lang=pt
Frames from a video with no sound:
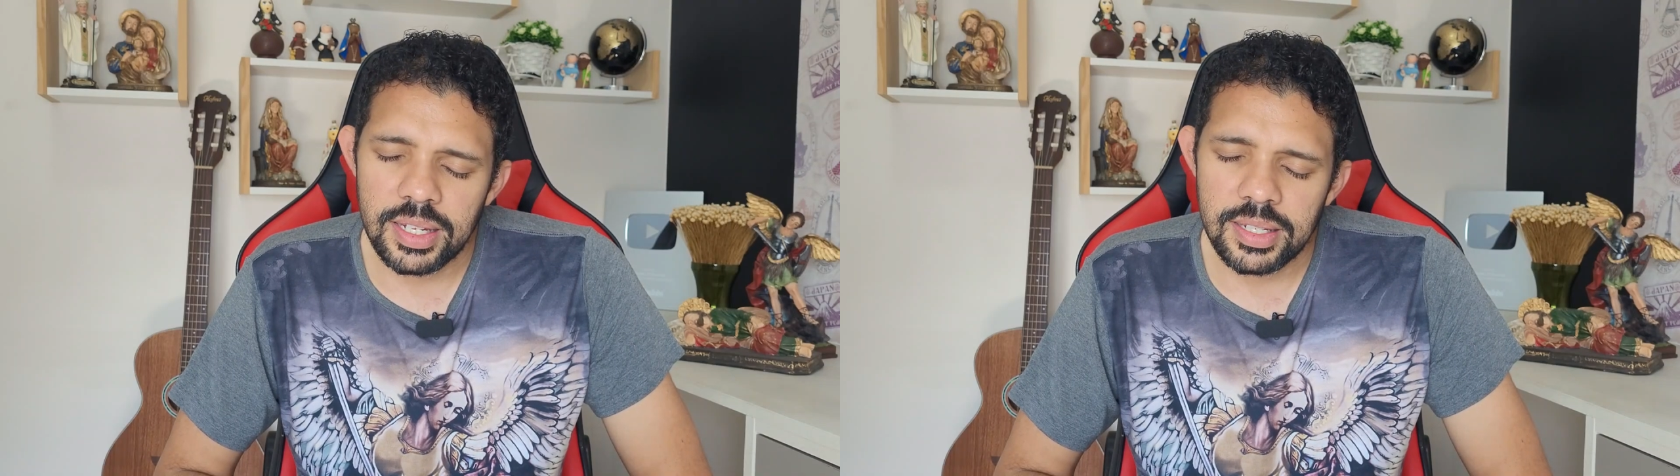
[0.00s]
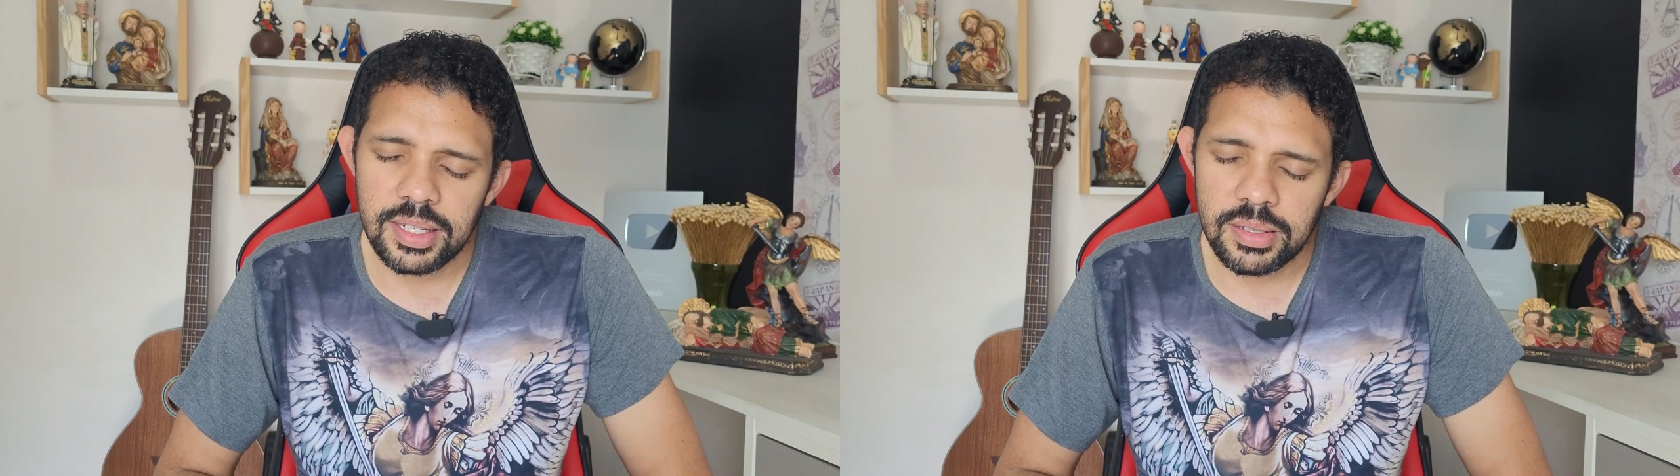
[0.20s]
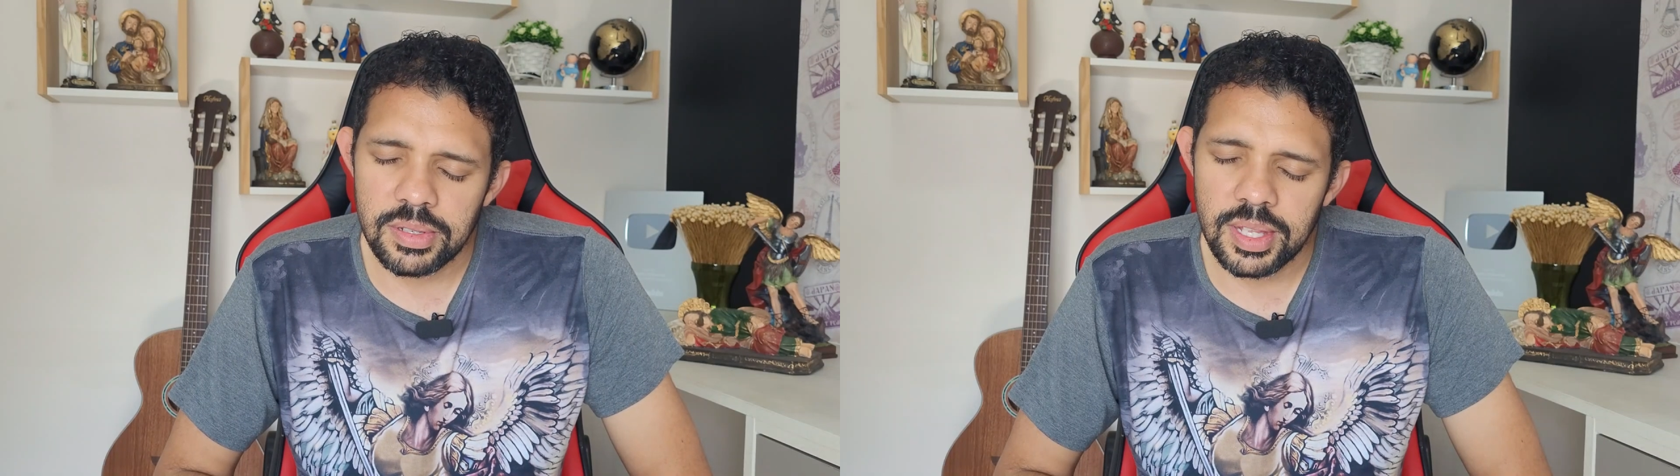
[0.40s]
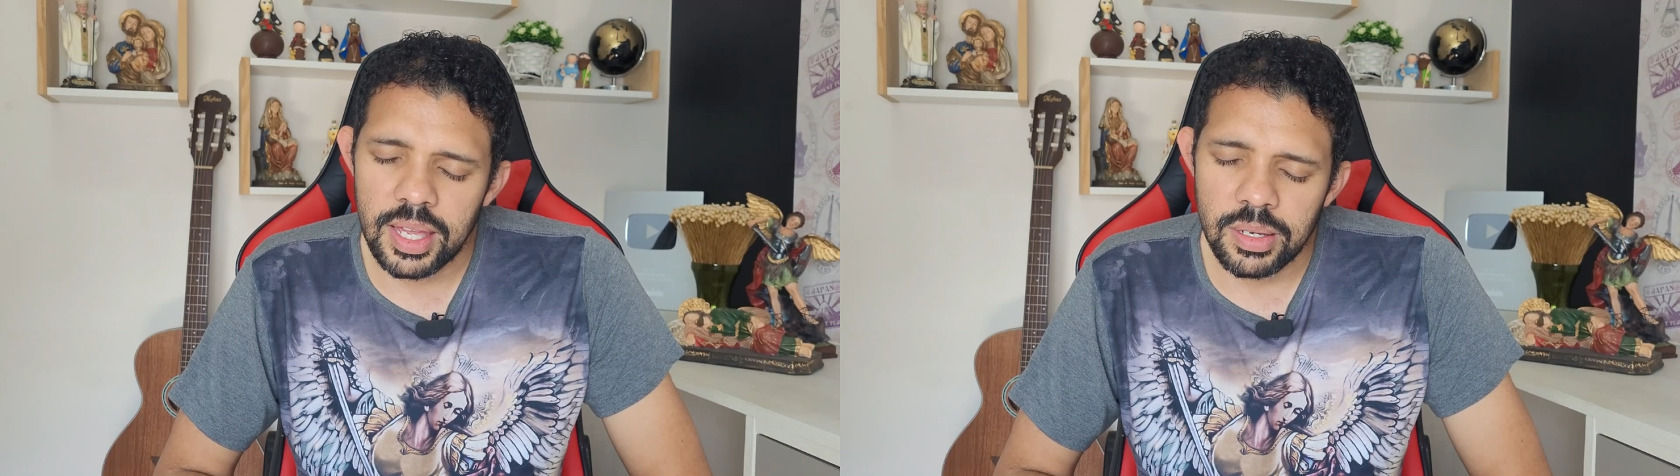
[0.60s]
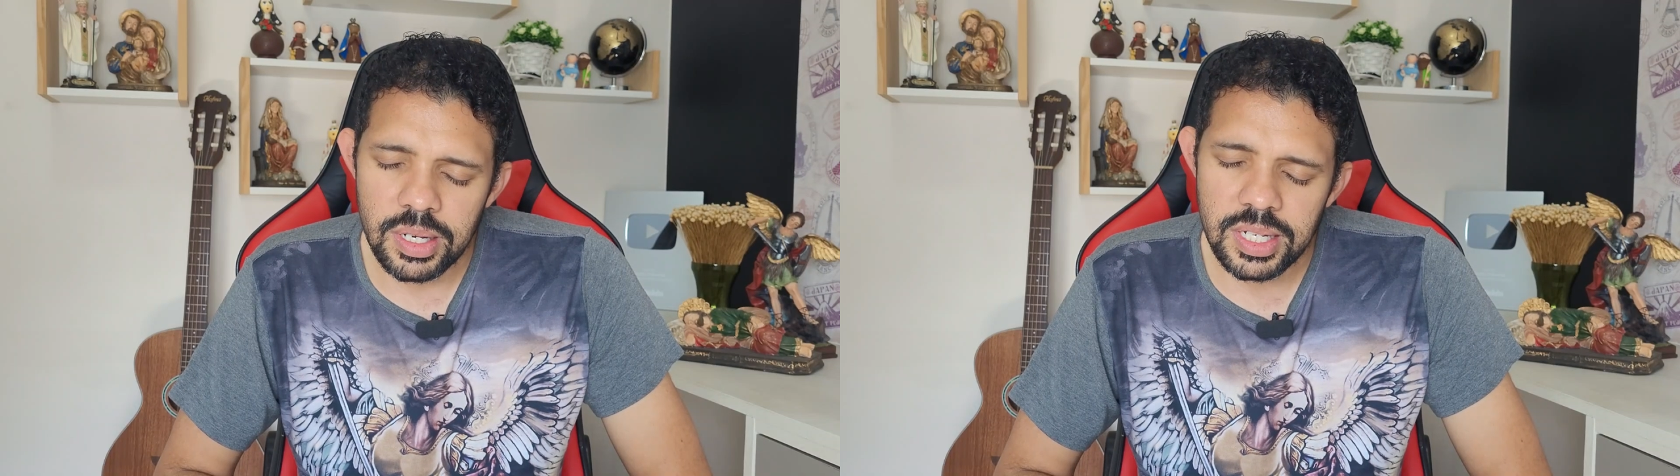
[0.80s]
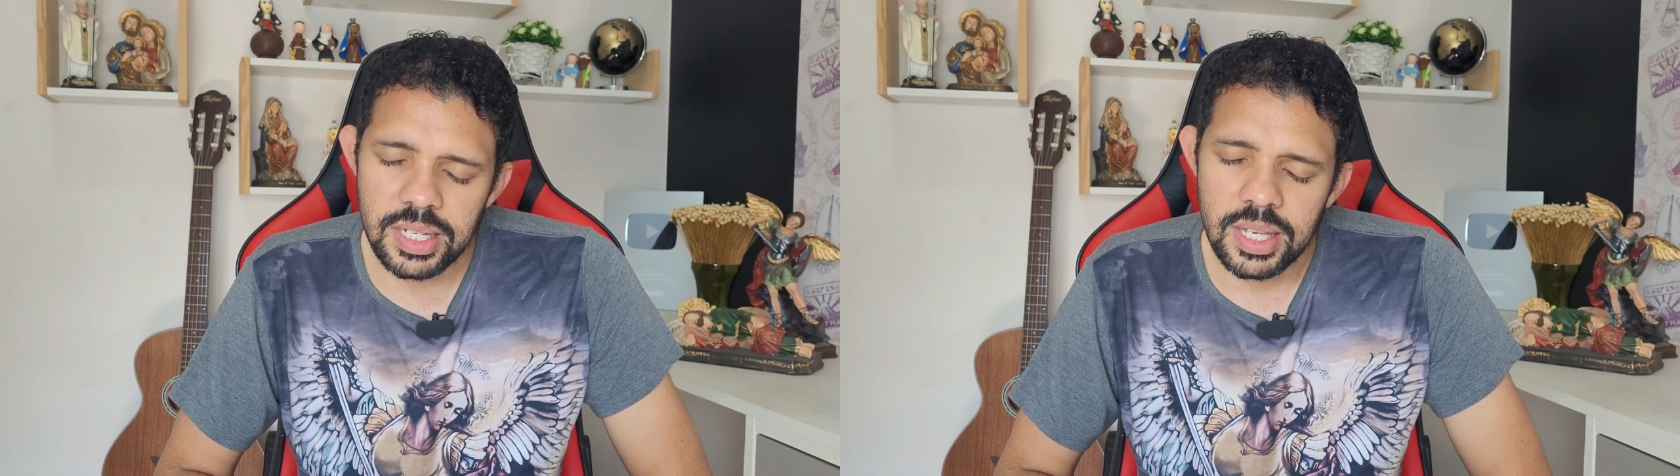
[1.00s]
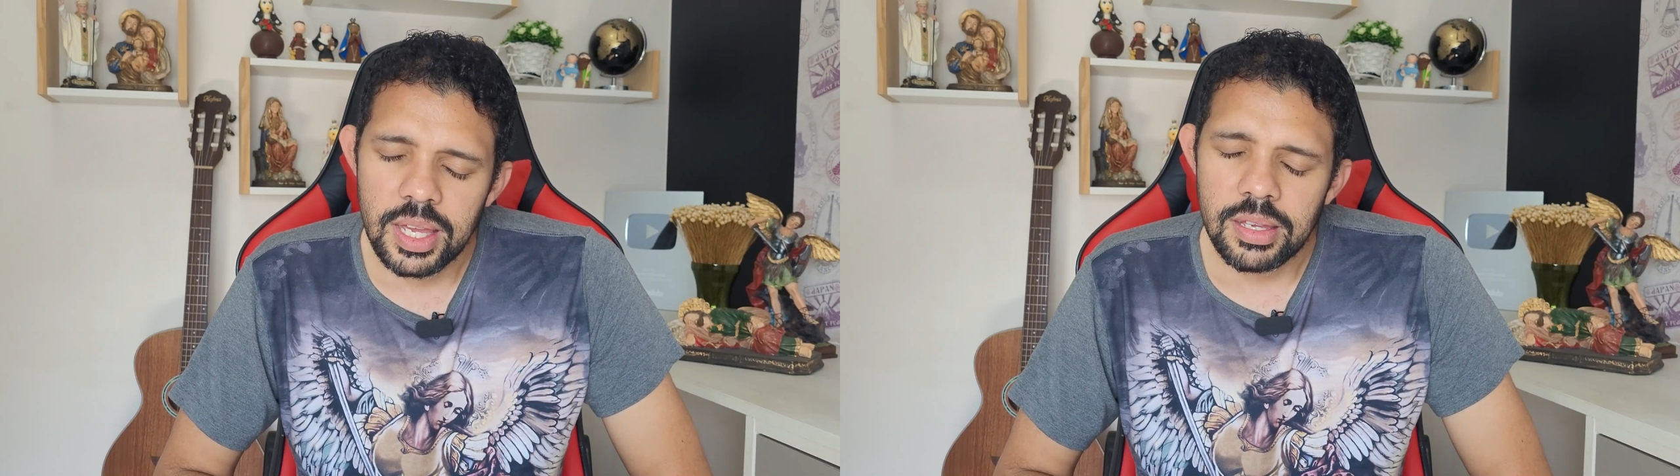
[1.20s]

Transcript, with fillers: dia nos dai hoje,